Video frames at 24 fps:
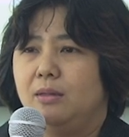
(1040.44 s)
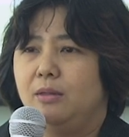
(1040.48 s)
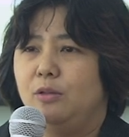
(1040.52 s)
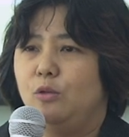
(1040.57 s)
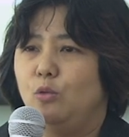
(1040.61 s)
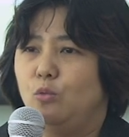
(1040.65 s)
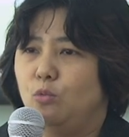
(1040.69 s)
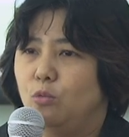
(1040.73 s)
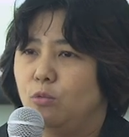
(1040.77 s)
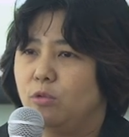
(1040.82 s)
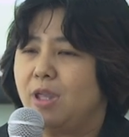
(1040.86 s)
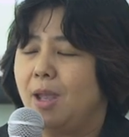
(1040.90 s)
ห
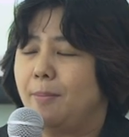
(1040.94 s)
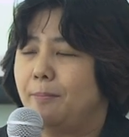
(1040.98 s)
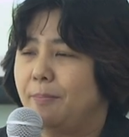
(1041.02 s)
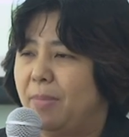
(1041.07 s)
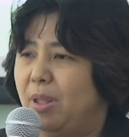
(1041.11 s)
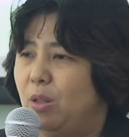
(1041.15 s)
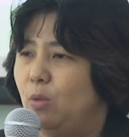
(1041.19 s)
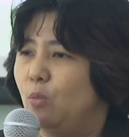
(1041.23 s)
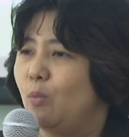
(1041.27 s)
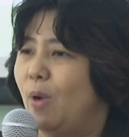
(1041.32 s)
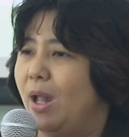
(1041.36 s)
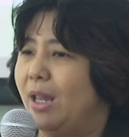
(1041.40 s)
นูจะ
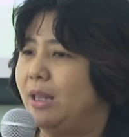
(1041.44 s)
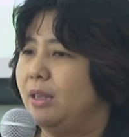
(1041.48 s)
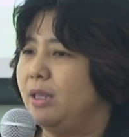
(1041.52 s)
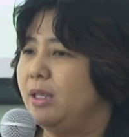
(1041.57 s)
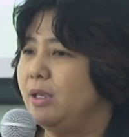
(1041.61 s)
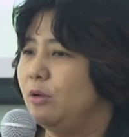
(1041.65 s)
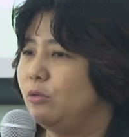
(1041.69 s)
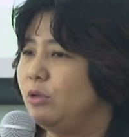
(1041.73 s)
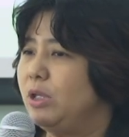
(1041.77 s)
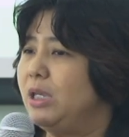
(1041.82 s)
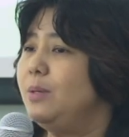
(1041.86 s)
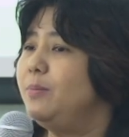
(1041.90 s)
เป็นวัน
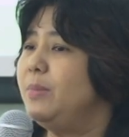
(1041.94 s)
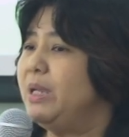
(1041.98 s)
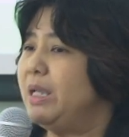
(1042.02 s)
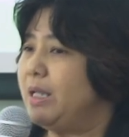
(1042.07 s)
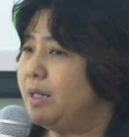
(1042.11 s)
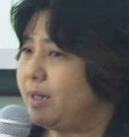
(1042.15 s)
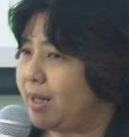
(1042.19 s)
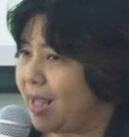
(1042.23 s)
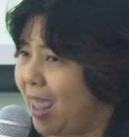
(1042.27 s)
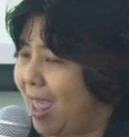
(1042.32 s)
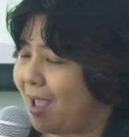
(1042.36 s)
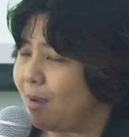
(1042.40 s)
เดียวที่มี
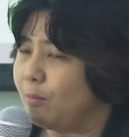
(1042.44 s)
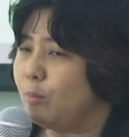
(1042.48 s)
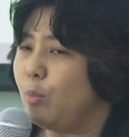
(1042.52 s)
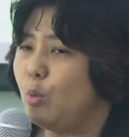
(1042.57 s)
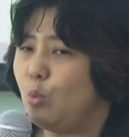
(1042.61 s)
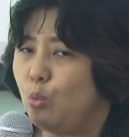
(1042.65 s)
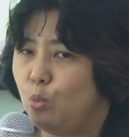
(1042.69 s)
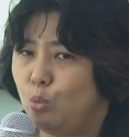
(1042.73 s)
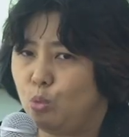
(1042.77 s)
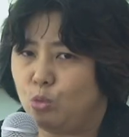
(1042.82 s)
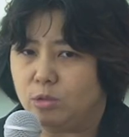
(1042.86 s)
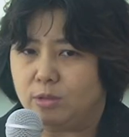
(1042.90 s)
แรง
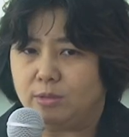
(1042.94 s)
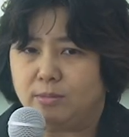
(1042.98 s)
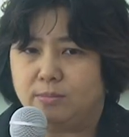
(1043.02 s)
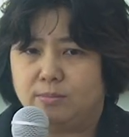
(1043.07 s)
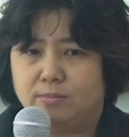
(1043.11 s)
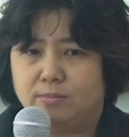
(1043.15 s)
พูด